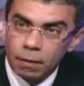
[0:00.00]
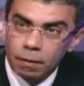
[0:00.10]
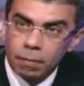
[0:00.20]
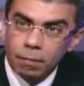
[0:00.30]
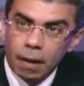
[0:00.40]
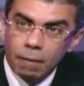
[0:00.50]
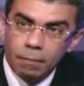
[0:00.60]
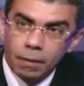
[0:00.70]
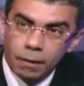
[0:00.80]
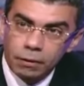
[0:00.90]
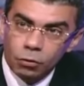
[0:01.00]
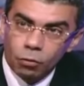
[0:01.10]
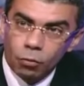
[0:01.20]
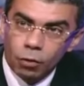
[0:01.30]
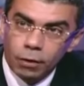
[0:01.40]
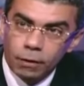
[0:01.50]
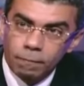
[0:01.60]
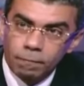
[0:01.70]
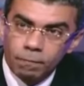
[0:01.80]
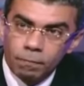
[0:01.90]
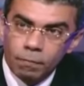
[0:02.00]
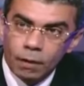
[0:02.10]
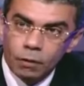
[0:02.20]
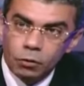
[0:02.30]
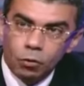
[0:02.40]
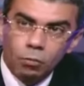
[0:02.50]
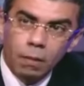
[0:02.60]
بمهام رئيس الجمهوريه ثم